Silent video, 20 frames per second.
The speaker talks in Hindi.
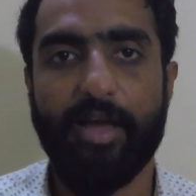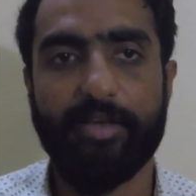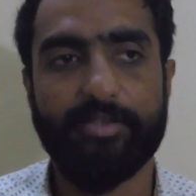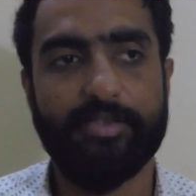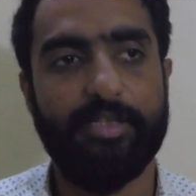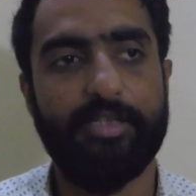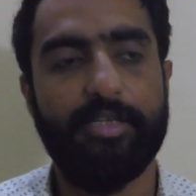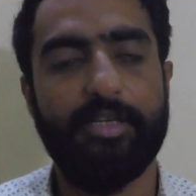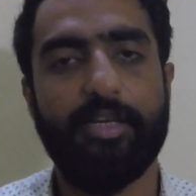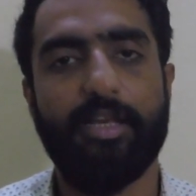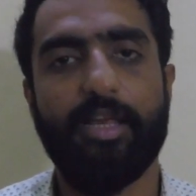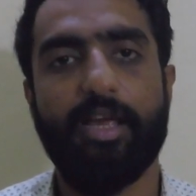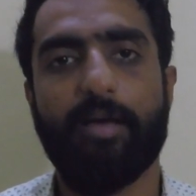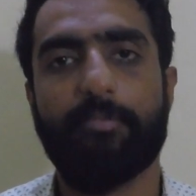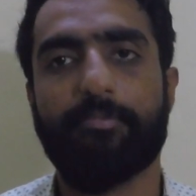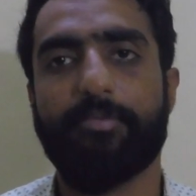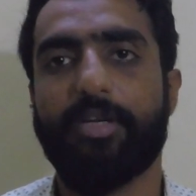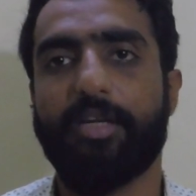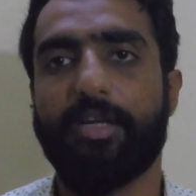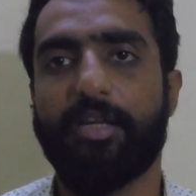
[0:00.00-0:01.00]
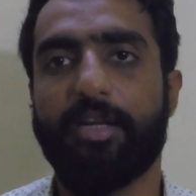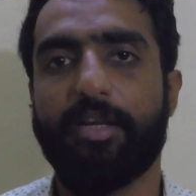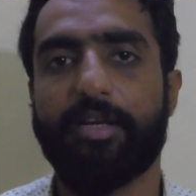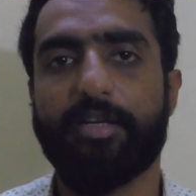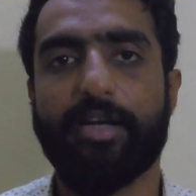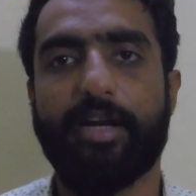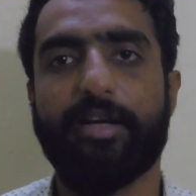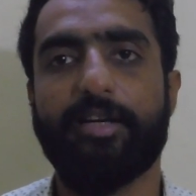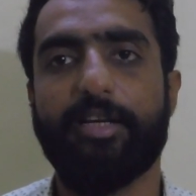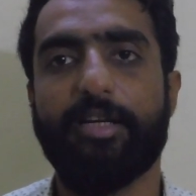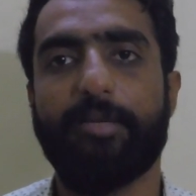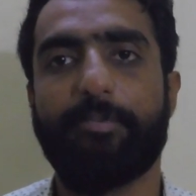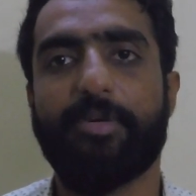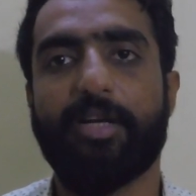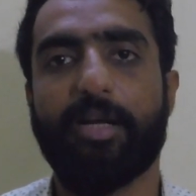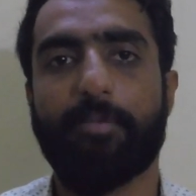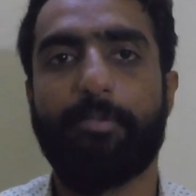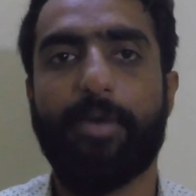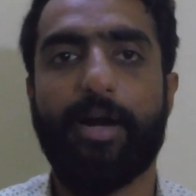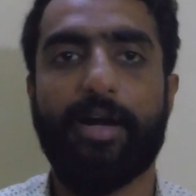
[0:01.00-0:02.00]
ऐसा नहीं है कि आपने एक राइड ली
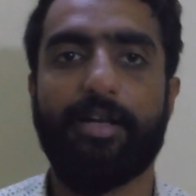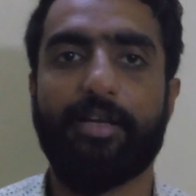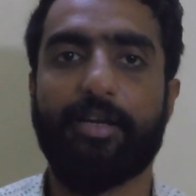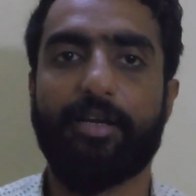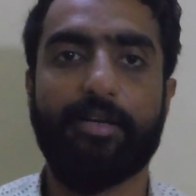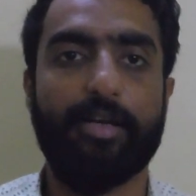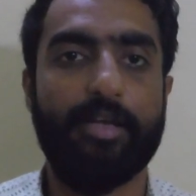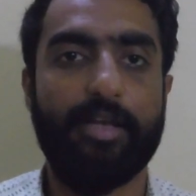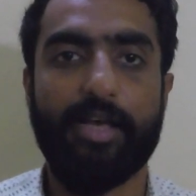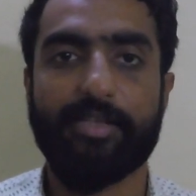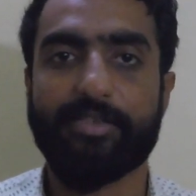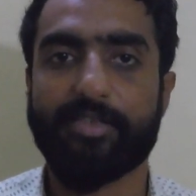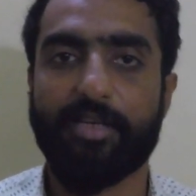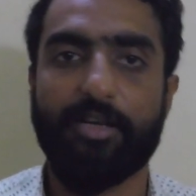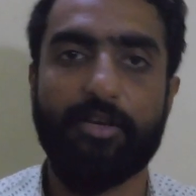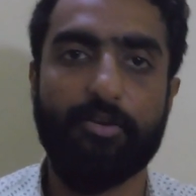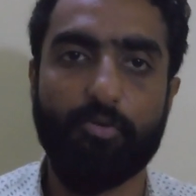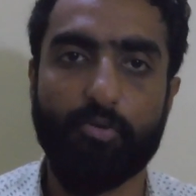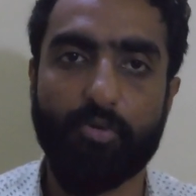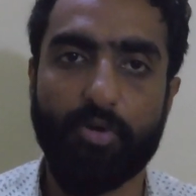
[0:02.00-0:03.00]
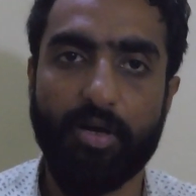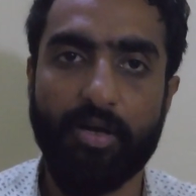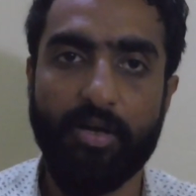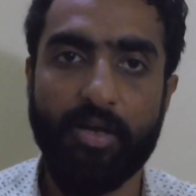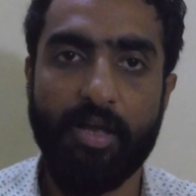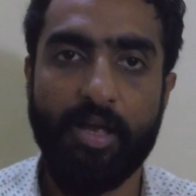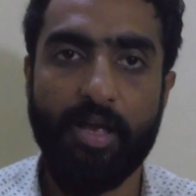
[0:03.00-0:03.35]
फिर आप बैठ गए नहीं ऐसा नहीं हुआ